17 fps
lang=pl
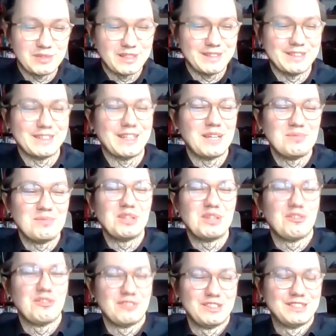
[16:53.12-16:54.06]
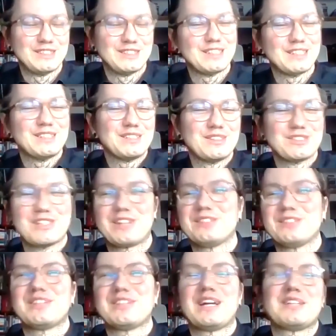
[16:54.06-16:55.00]
te gamingowe intrygi, to
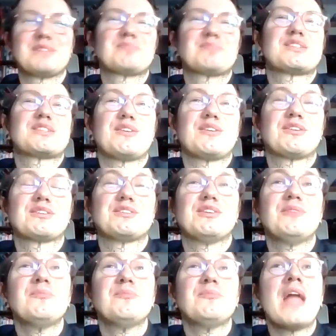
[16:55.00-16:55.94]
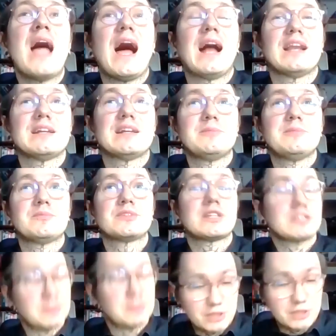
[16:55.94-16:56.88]
zaglądanie przez okno, ale
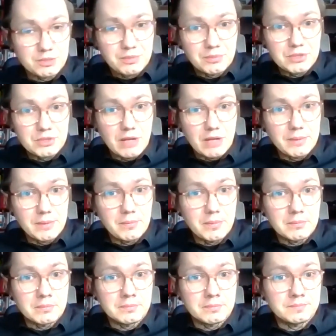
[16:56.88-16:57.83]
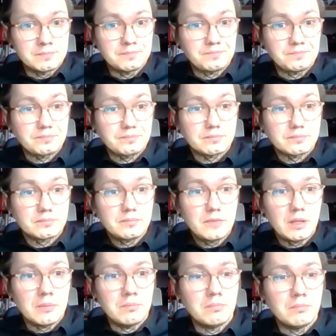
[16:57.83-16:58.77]
tak sobie też pomyślałem, mm,
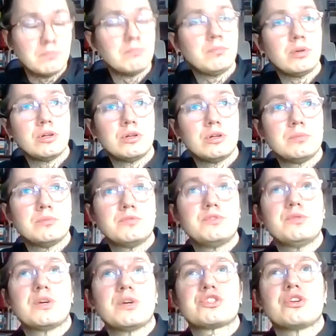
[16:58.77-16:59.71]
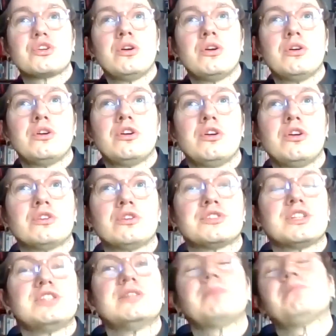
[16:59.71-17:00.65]
bo mówiłaś o, o
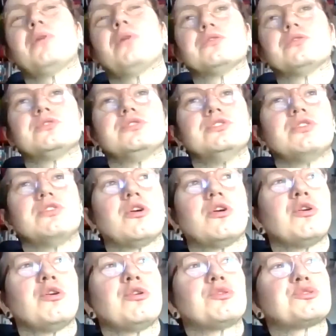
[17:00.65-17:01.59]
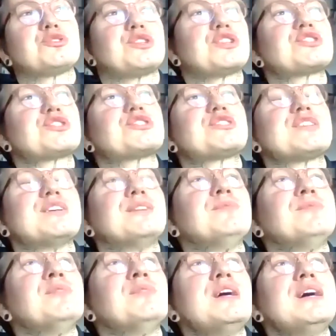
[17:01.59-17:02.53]
tej Japonii, o, o ścieżce.
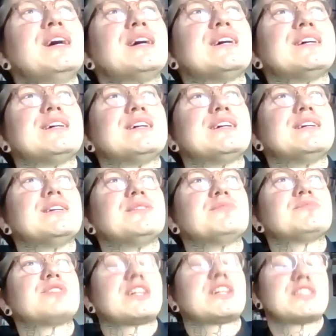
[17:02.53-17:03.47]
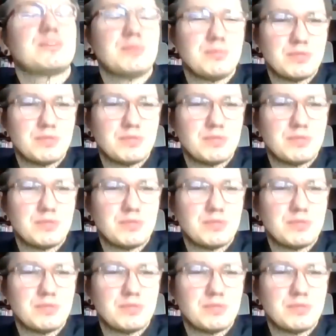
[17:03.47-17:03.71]
E, tak sobie